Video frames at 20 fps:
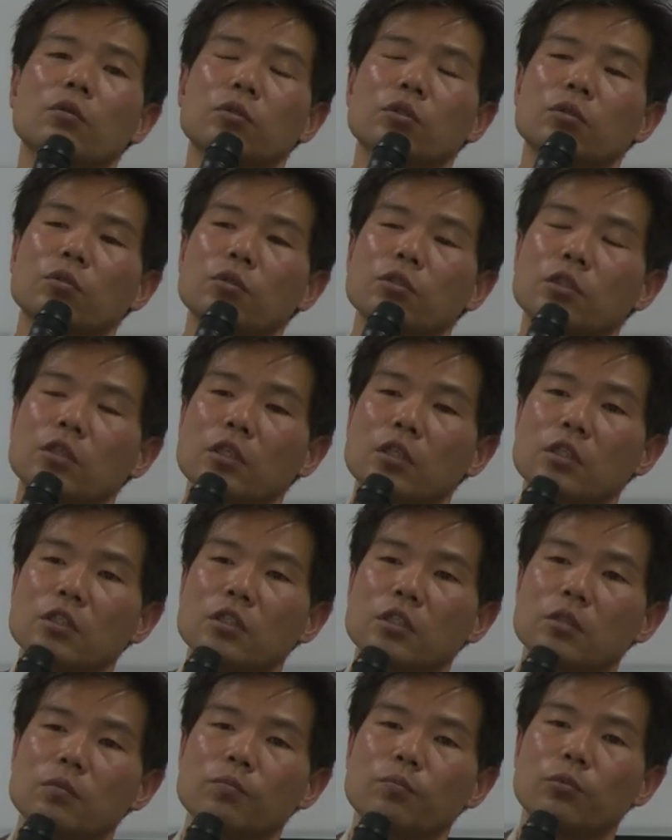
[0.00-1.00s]
朝鮮
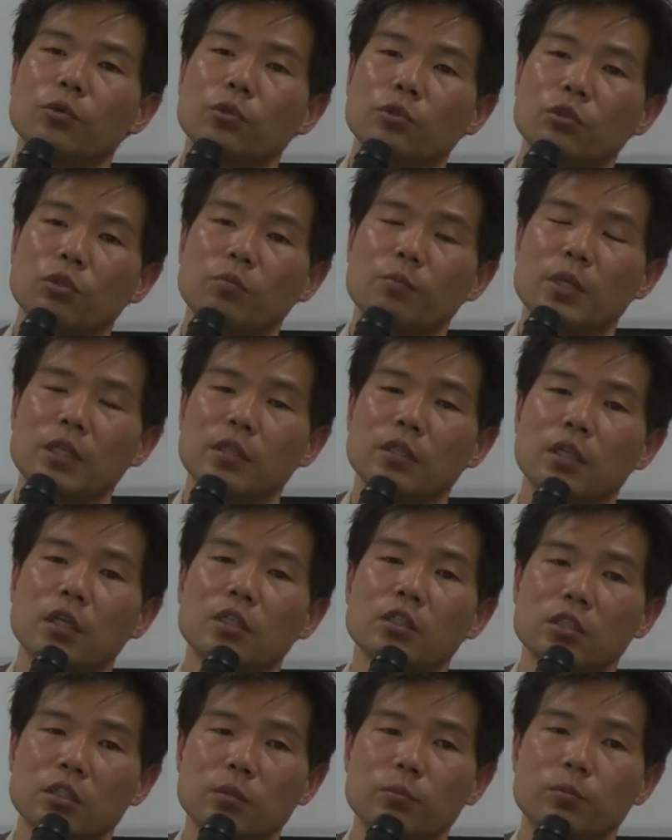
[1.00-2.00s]
新報と民
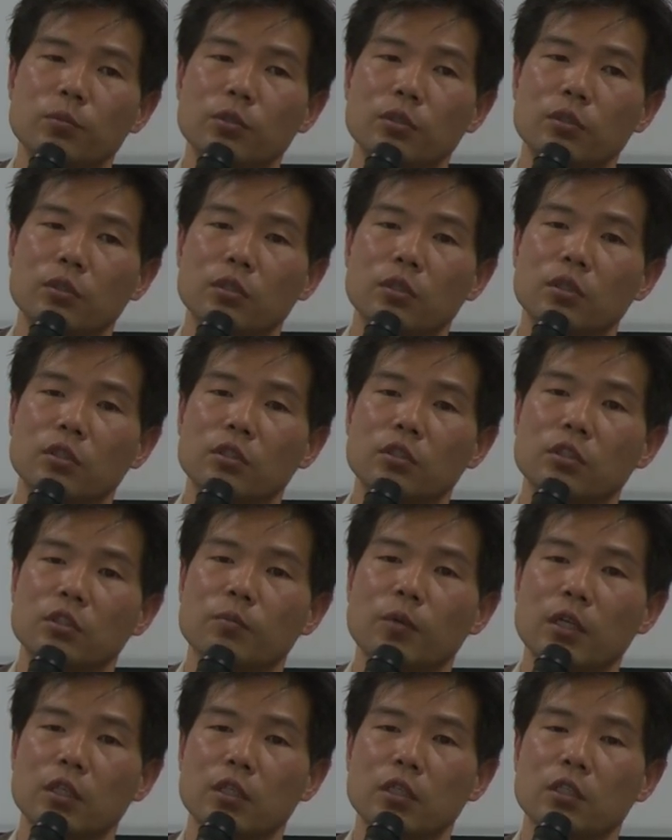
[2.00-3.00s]
団新聞、
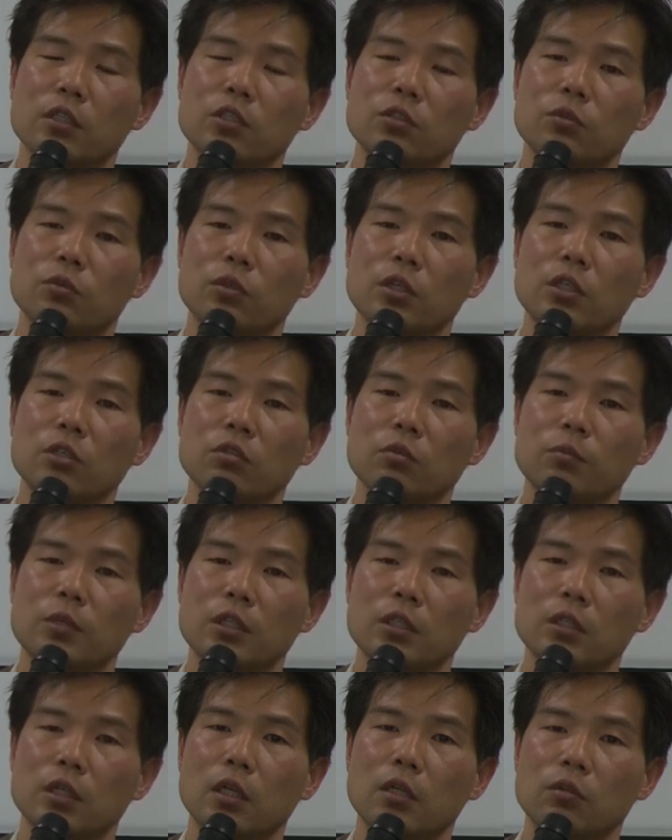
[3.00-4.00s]
つまりソ連と
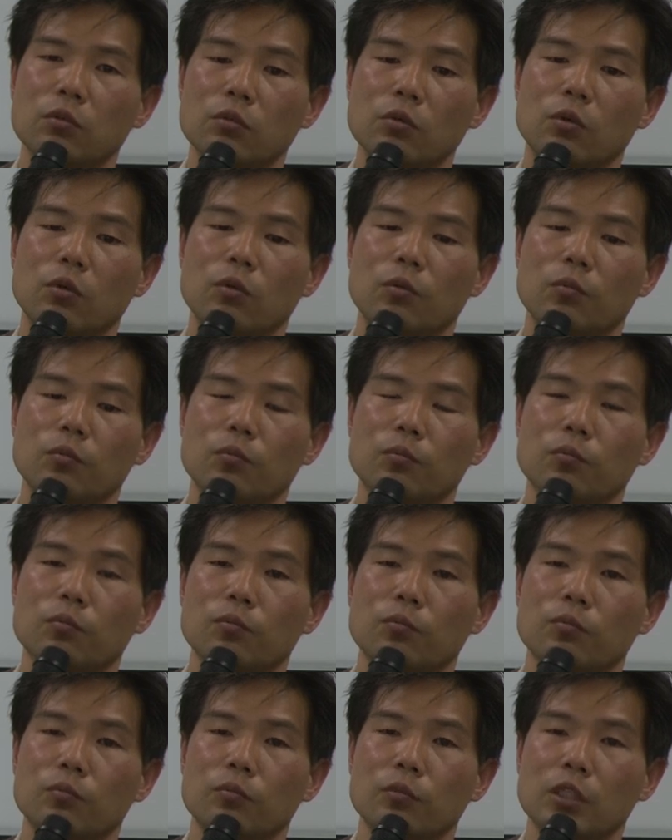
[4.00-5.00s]
民団の
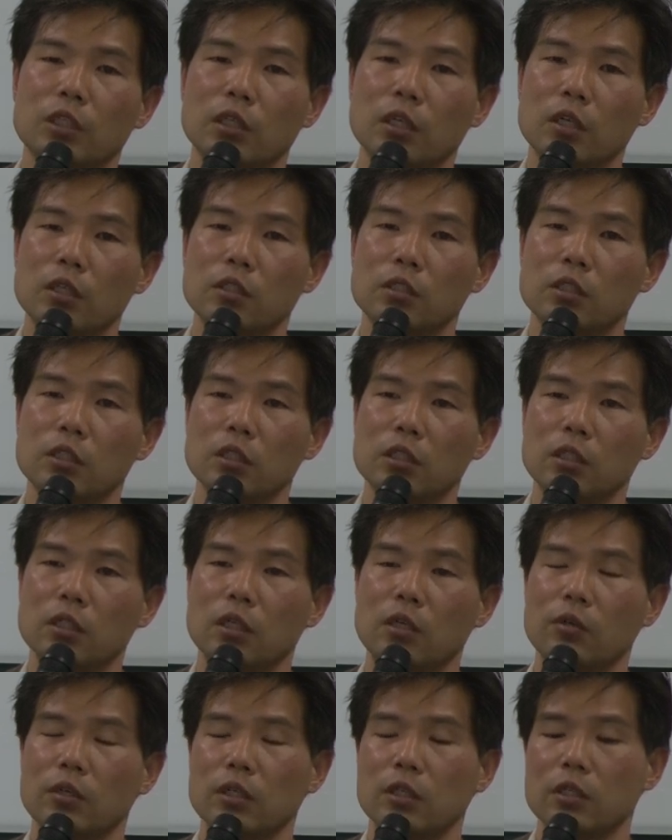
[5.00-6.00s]
機関紙
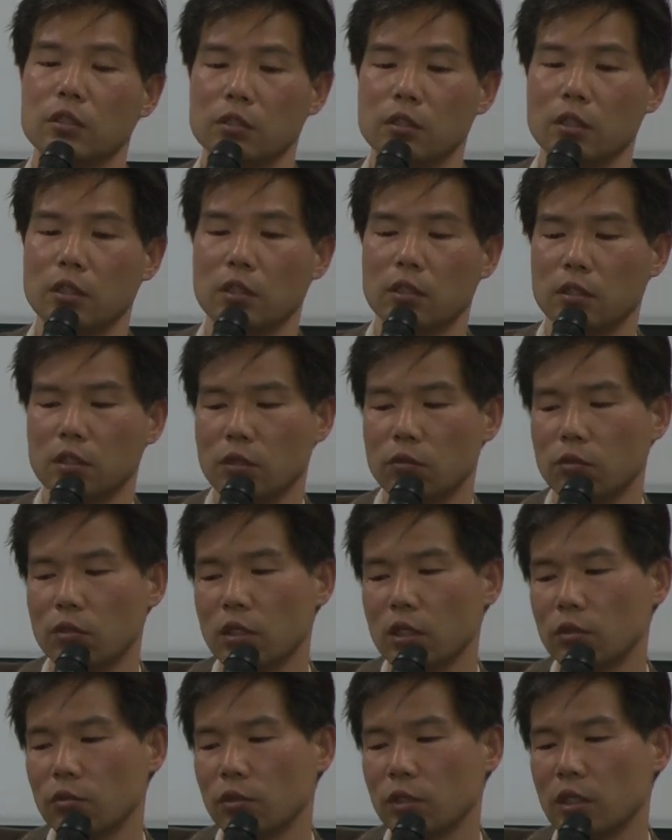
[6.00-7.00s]
なわけですね。でこ
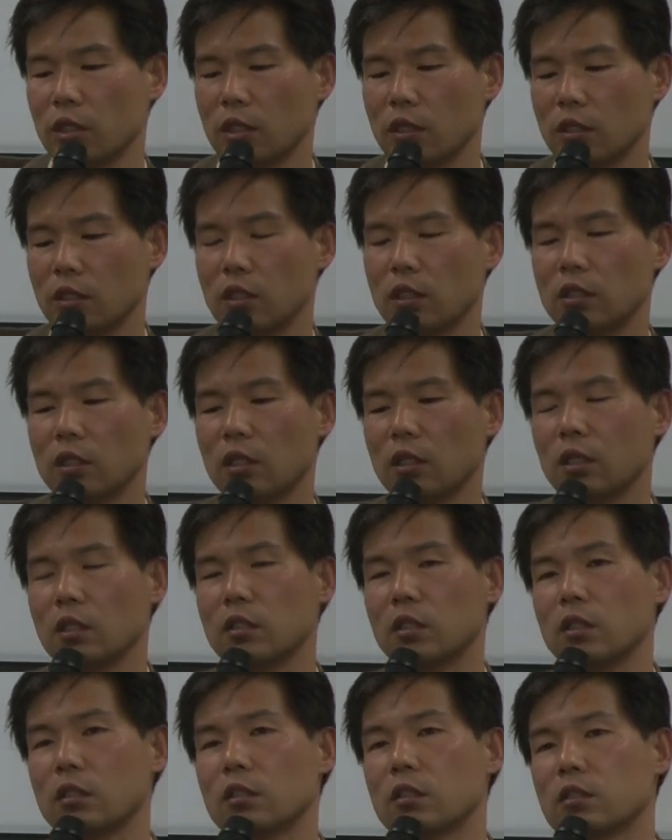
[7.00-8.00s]
れで取り上げていただ
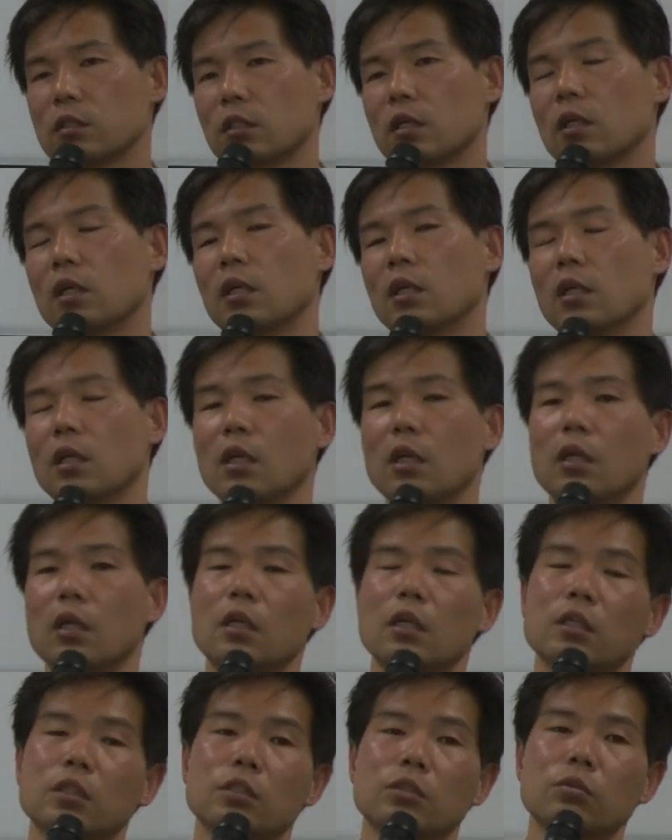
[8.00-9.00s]
いたんですが、
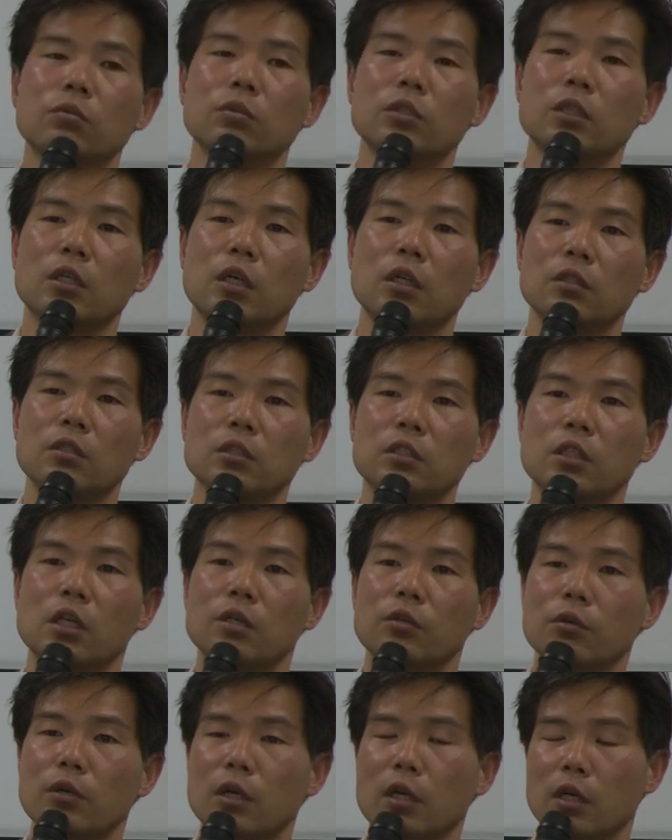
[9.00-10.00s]
非常に感じ
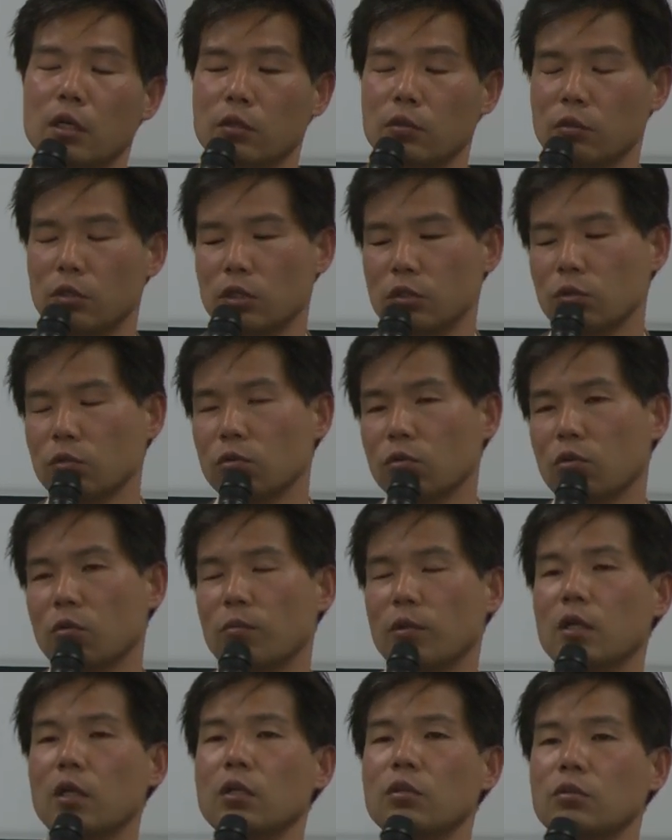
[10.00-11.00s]
たのは、これちょっと
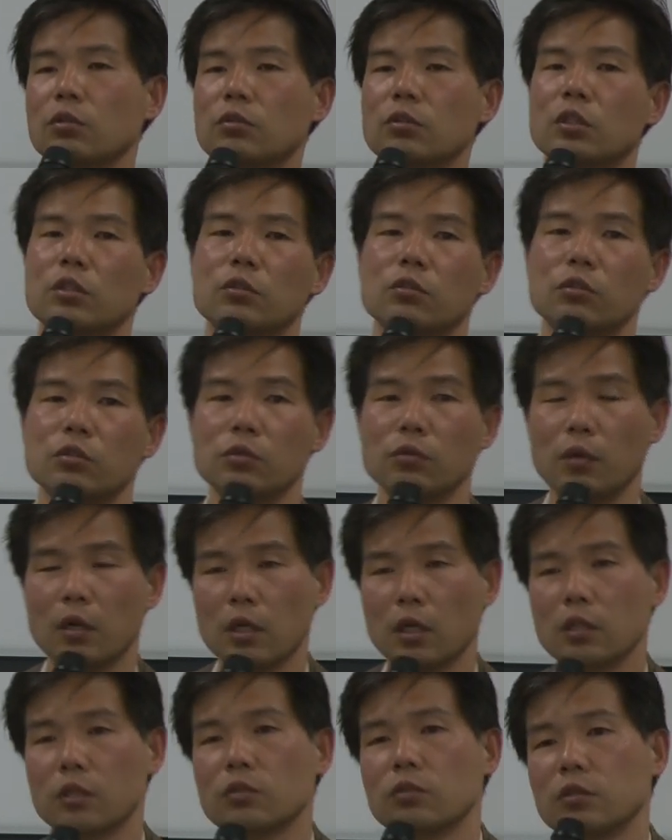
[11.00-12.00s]
細かく読んでいくとすぐ
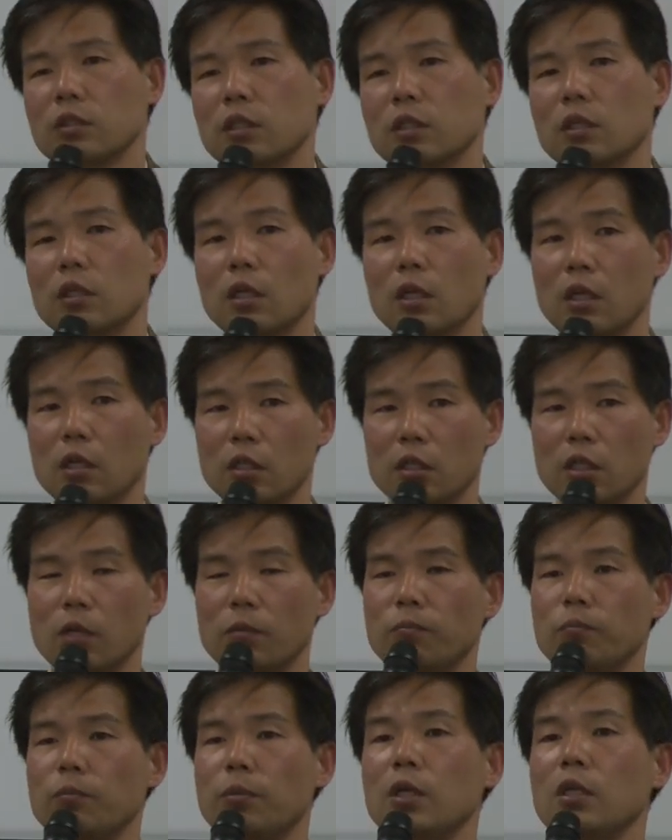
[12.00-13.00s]
分かるように、
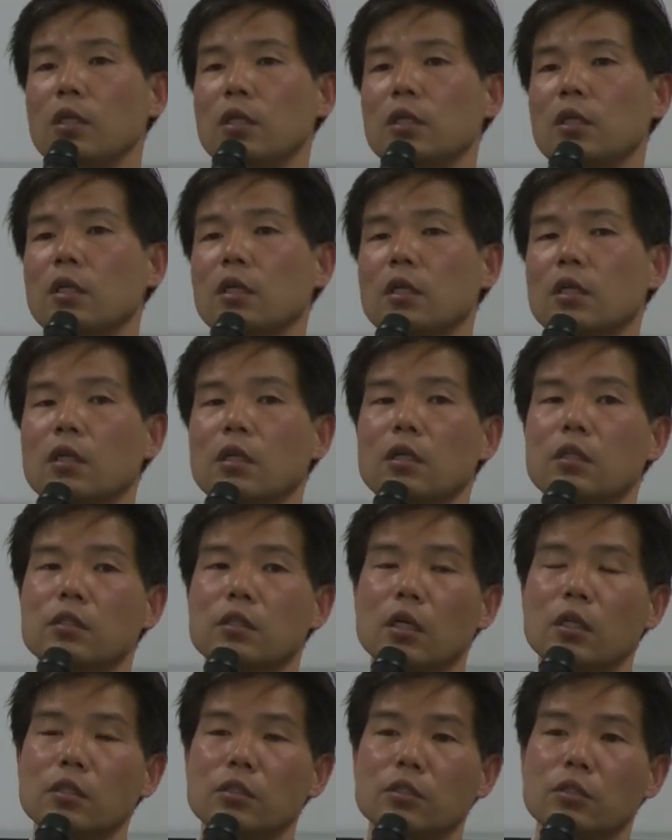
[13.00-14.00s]
やっぱり
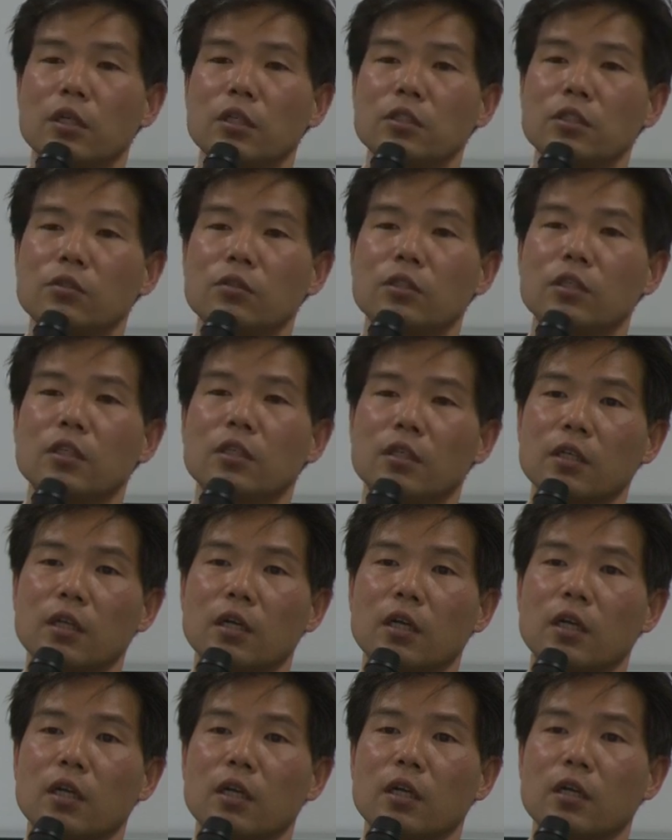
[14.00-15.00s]
38度線
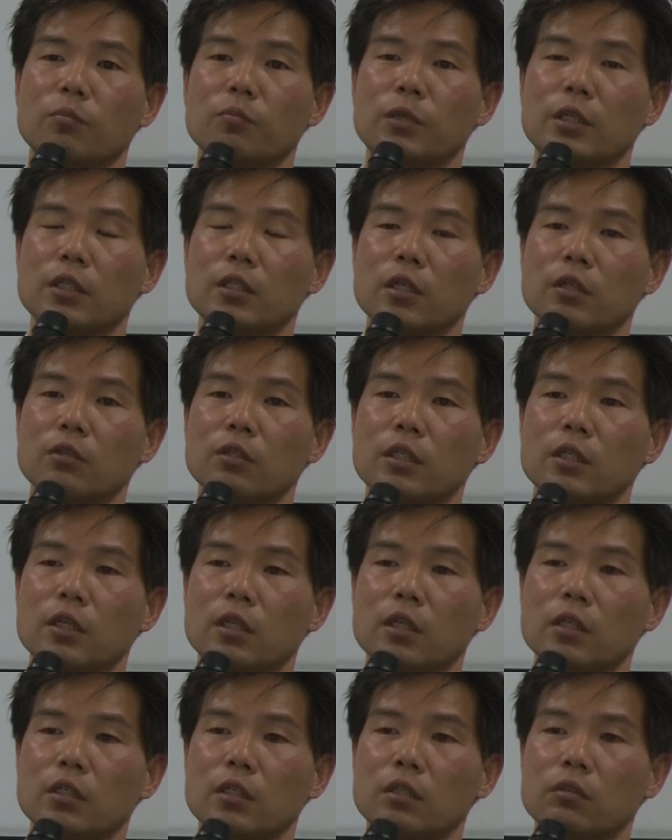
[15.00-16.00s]
が明確に引
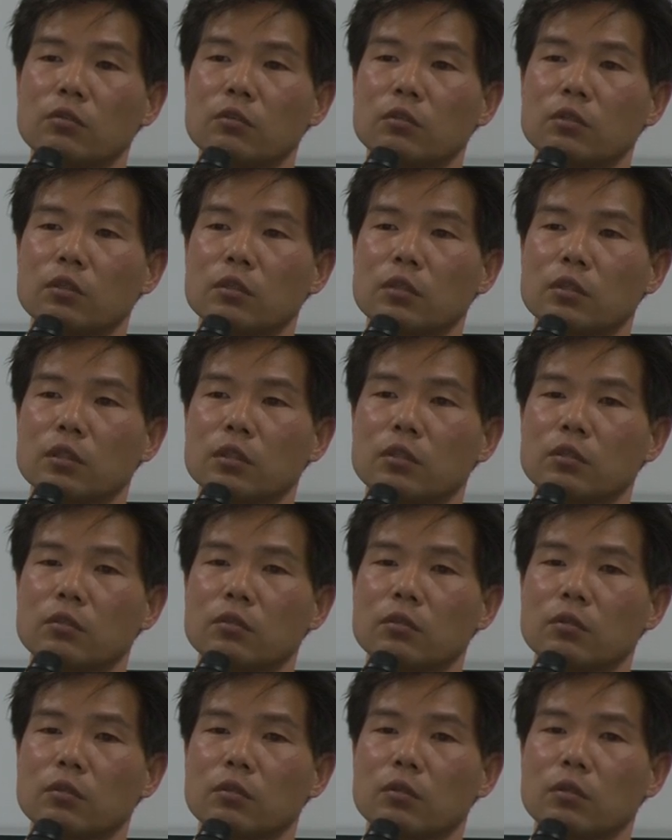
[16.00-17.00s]
かれてるんですよ、